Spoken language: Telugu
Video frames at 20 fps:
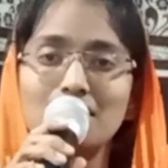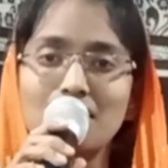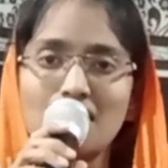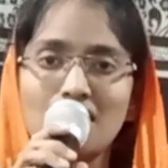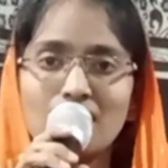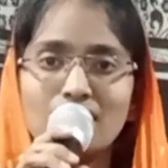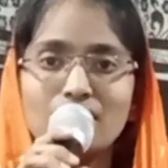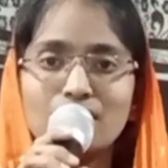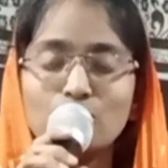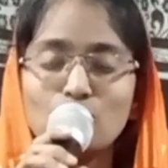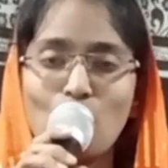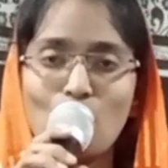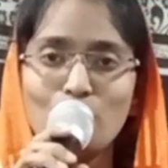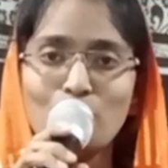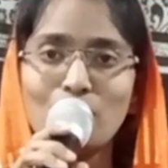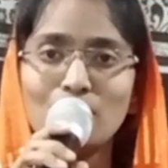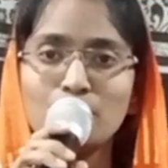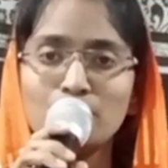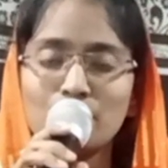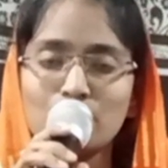ఎక్కడ నువ్వు
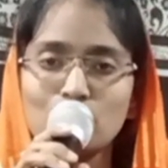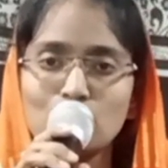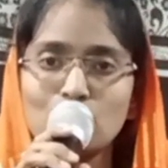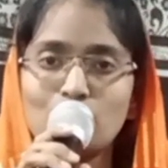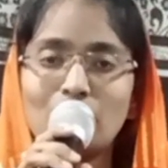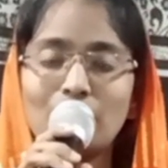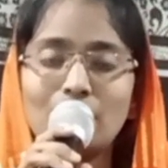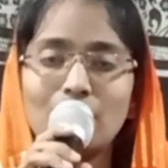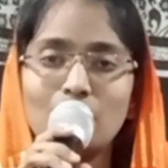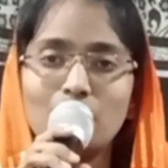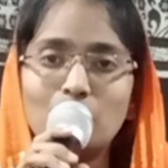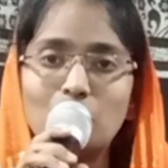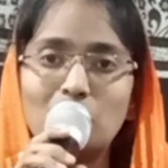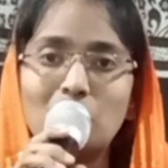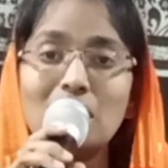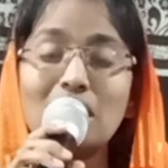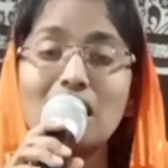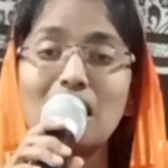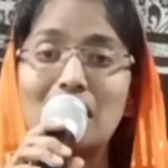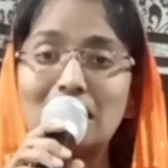అవమానపరచబడ్డావో
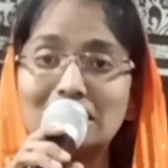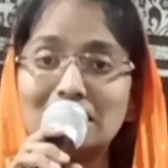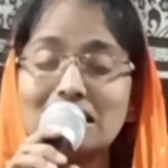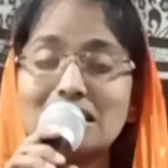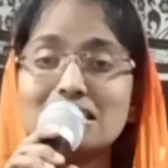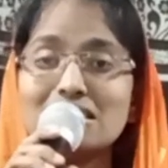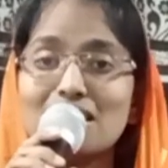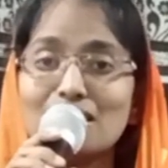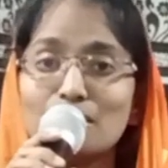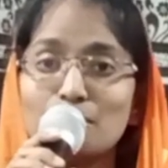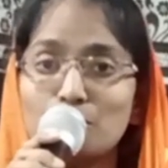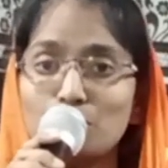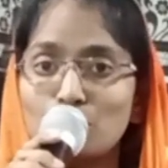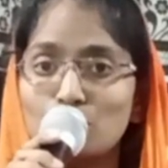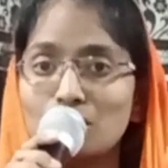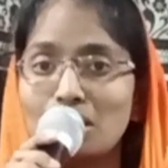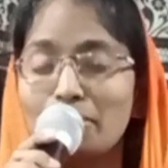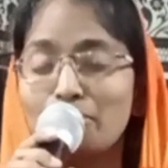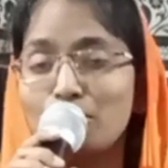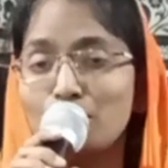అదే స్థలంలో
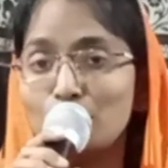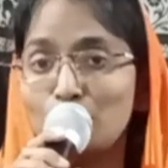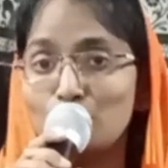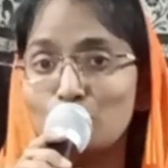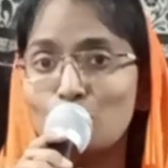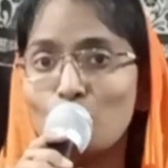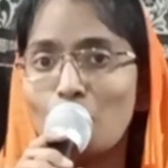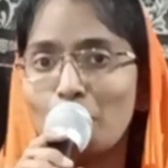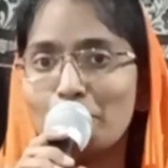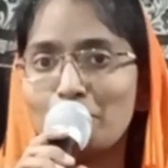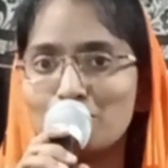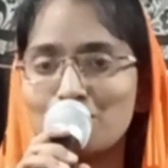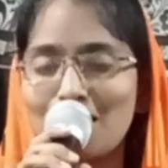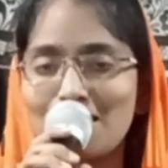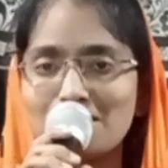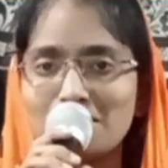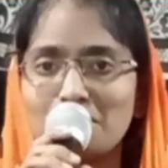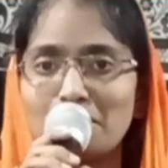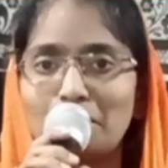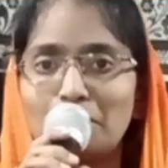దేవుడు నిన్ను గొప్ప
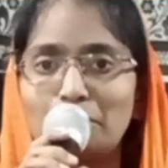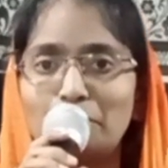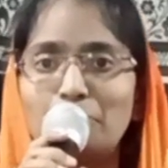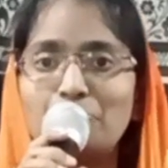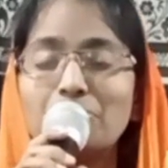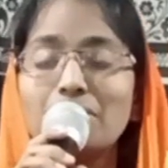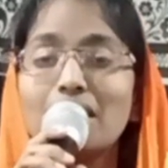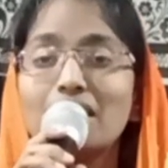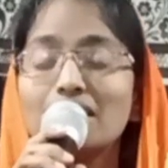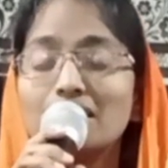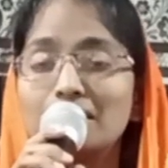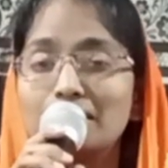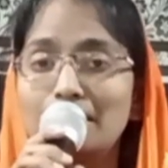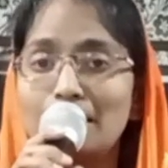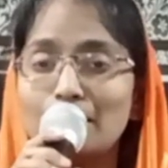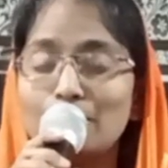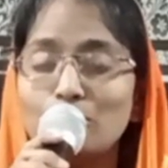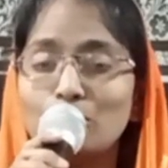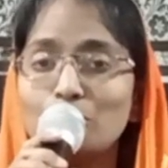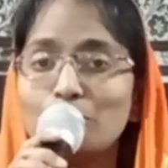చేస్తాడు
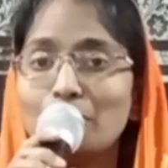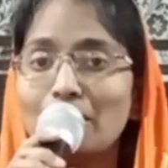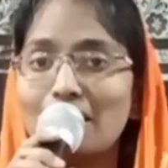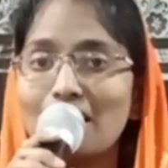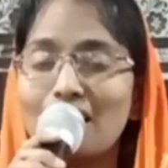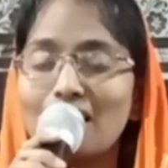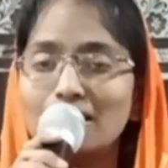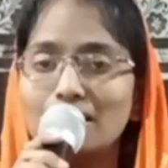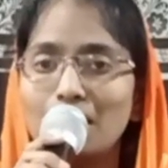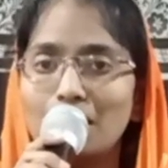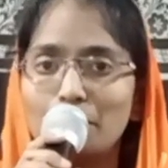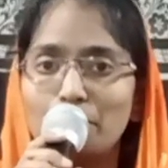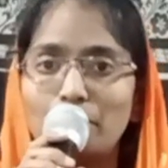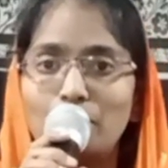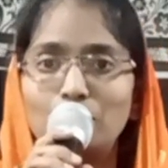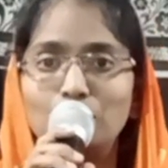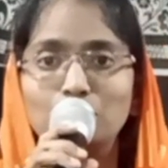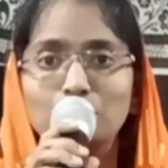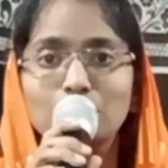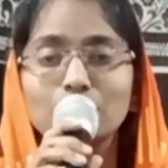దేవునిపై
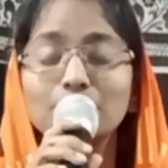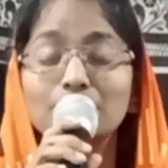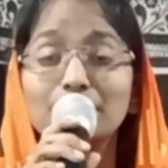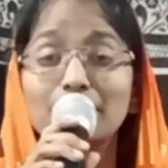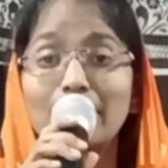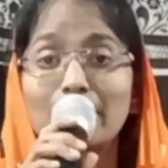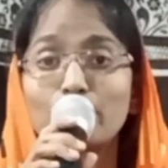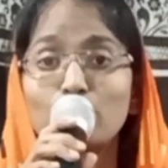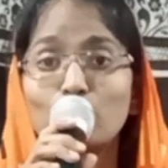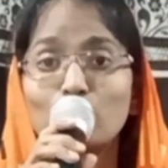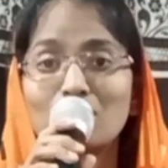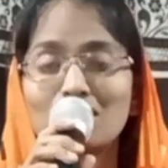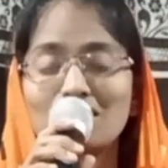ఆధారపడు దేవుడు